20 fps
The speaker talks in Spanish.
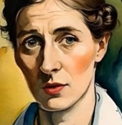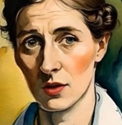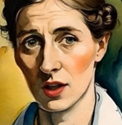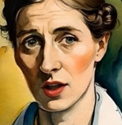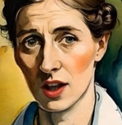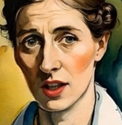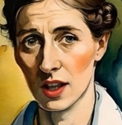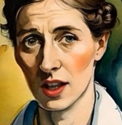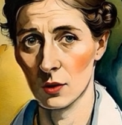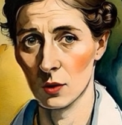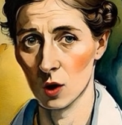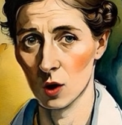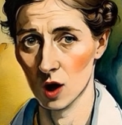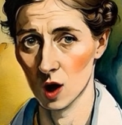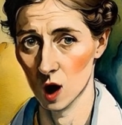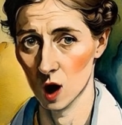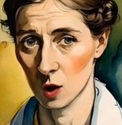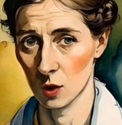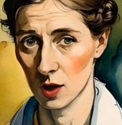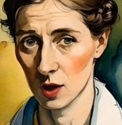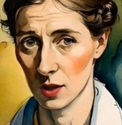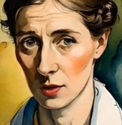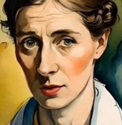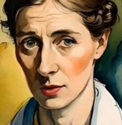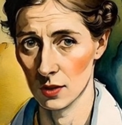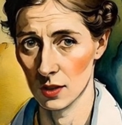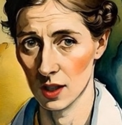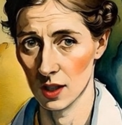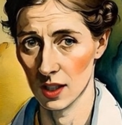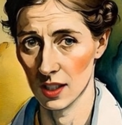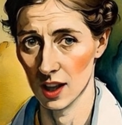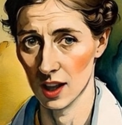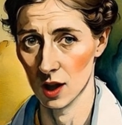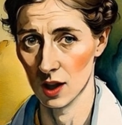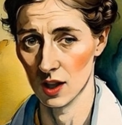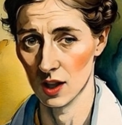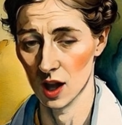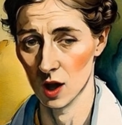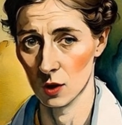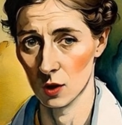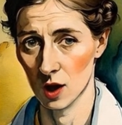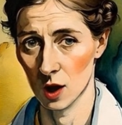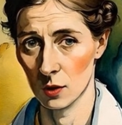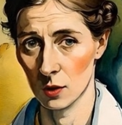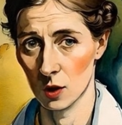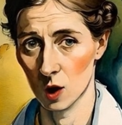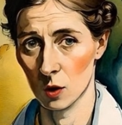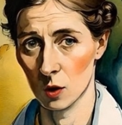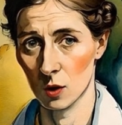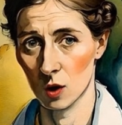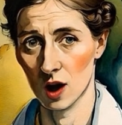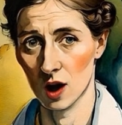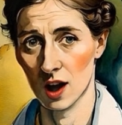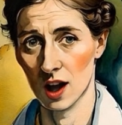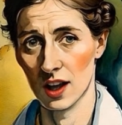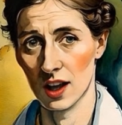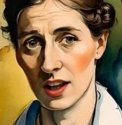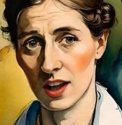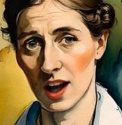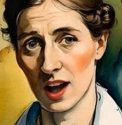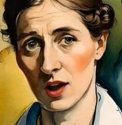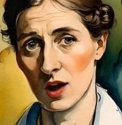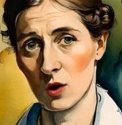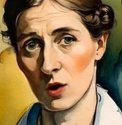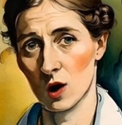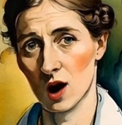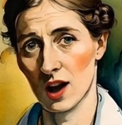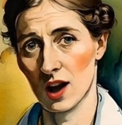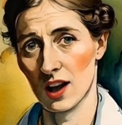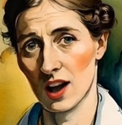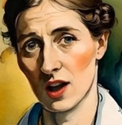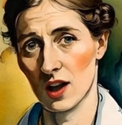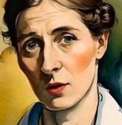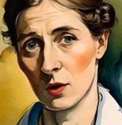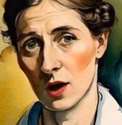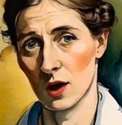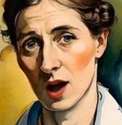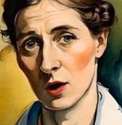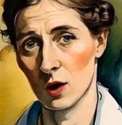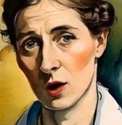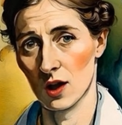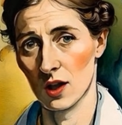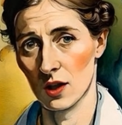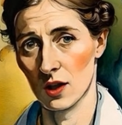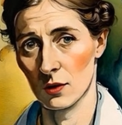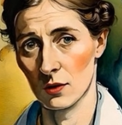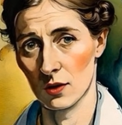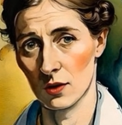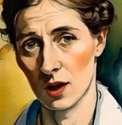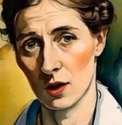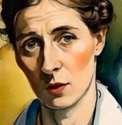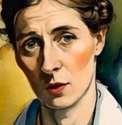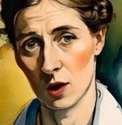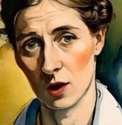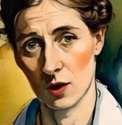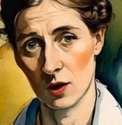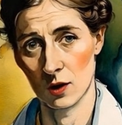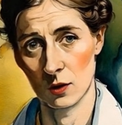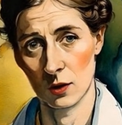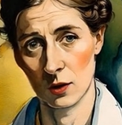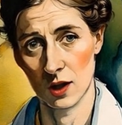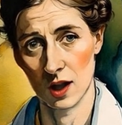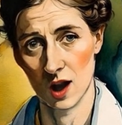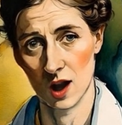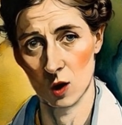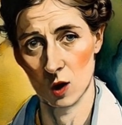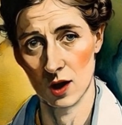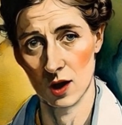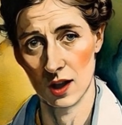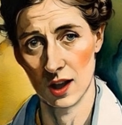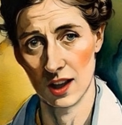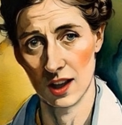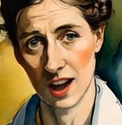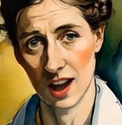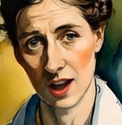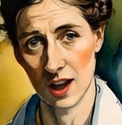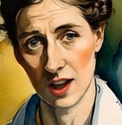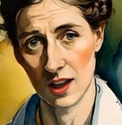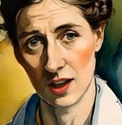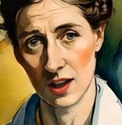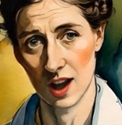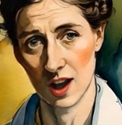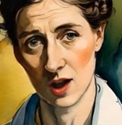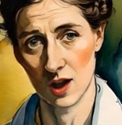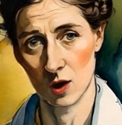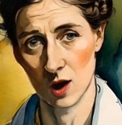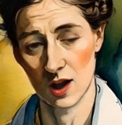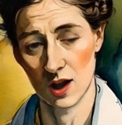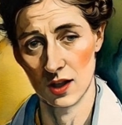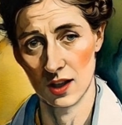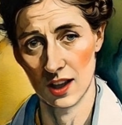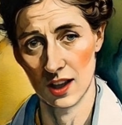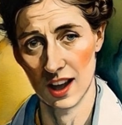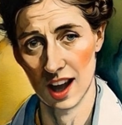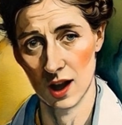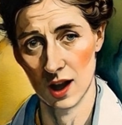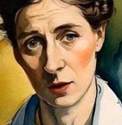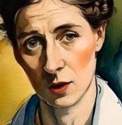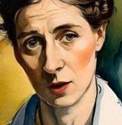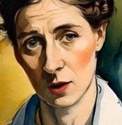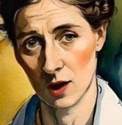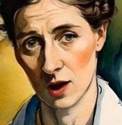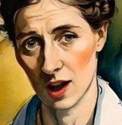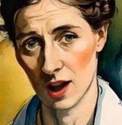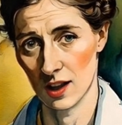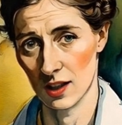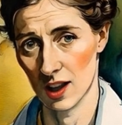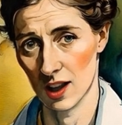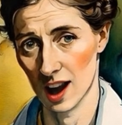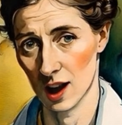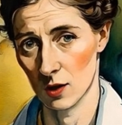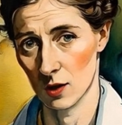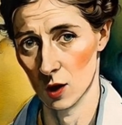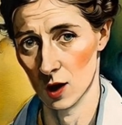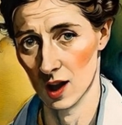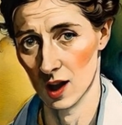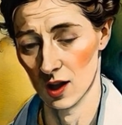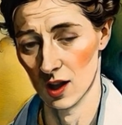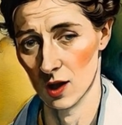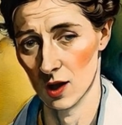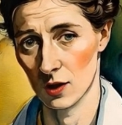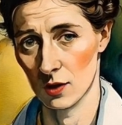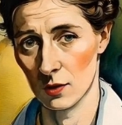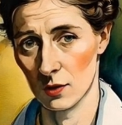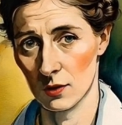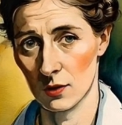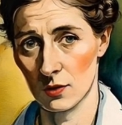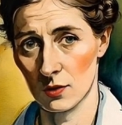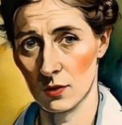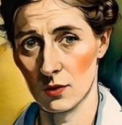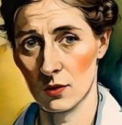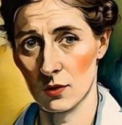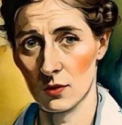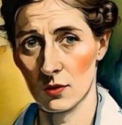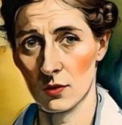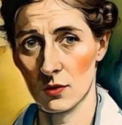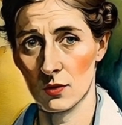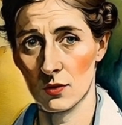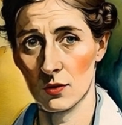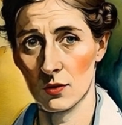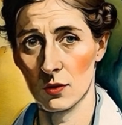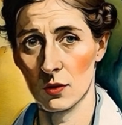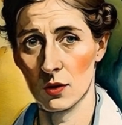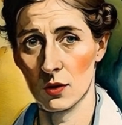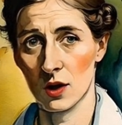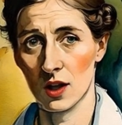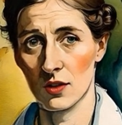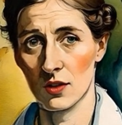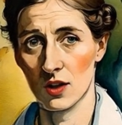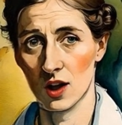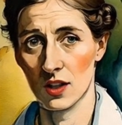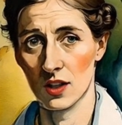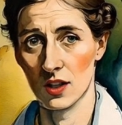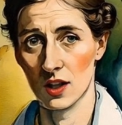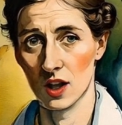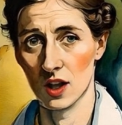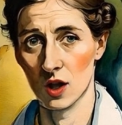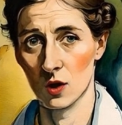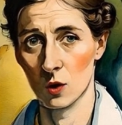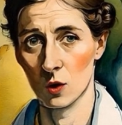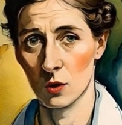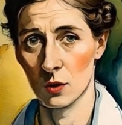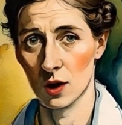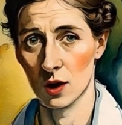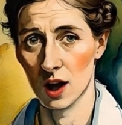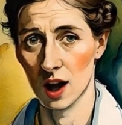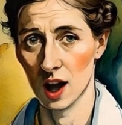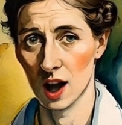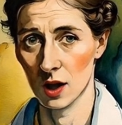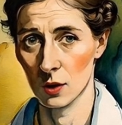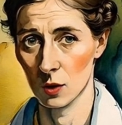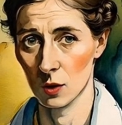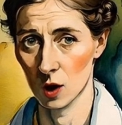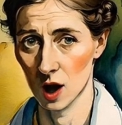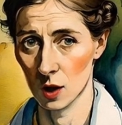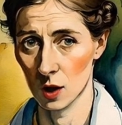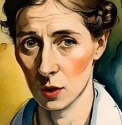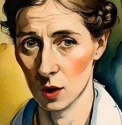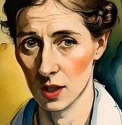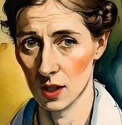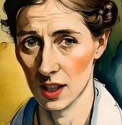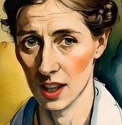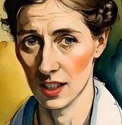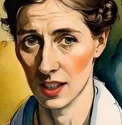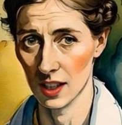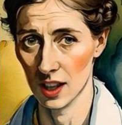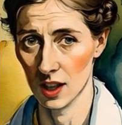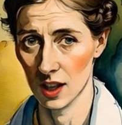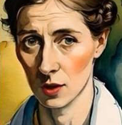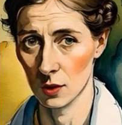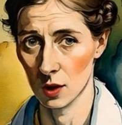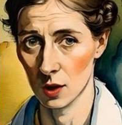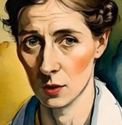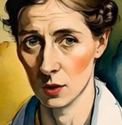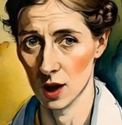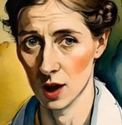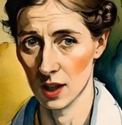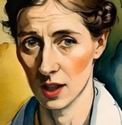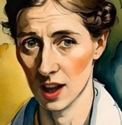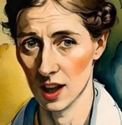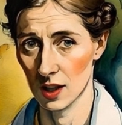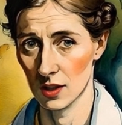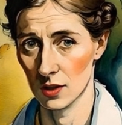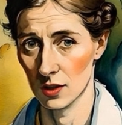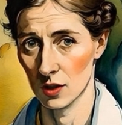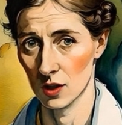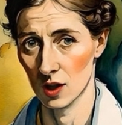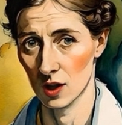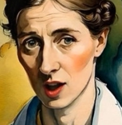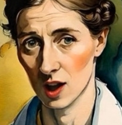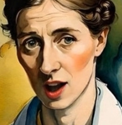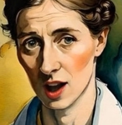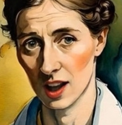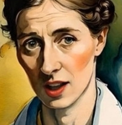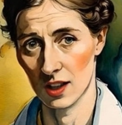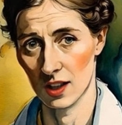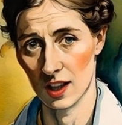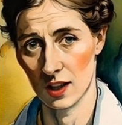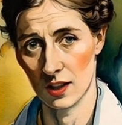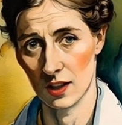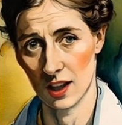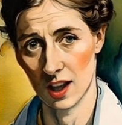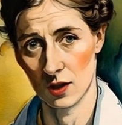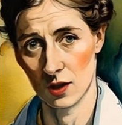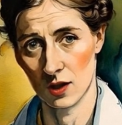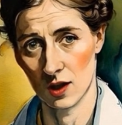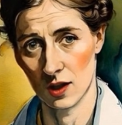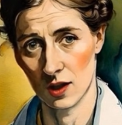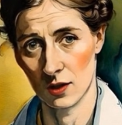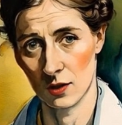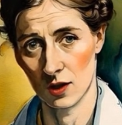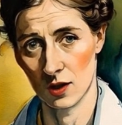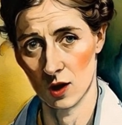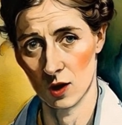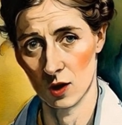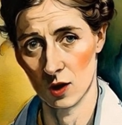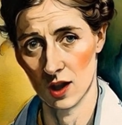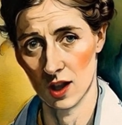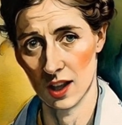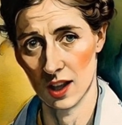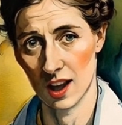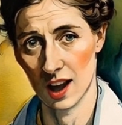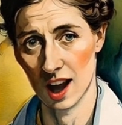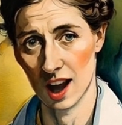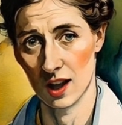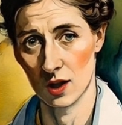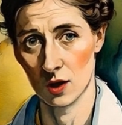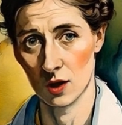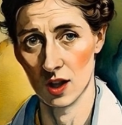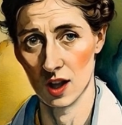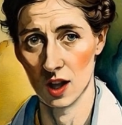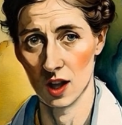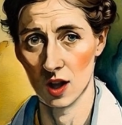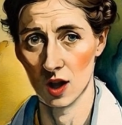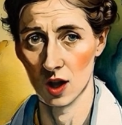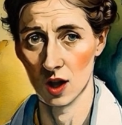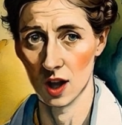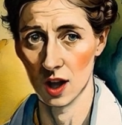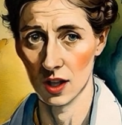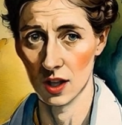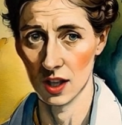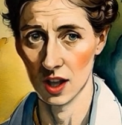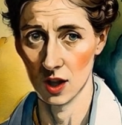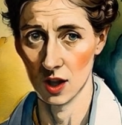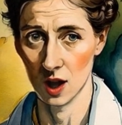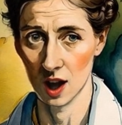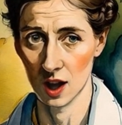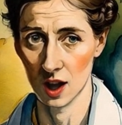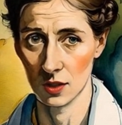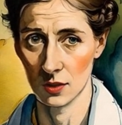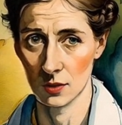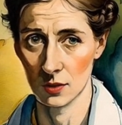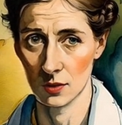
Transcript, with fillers: Desde muy joven, desarrollé un amor por la literatura y las palabras, y pronto me di cuenta de que la escritura sería mi verdadera vocación. Mi infancia estuvo marcada por la presencia de mi padre, Sir Leslie Stephen, un destacado escritor y editor.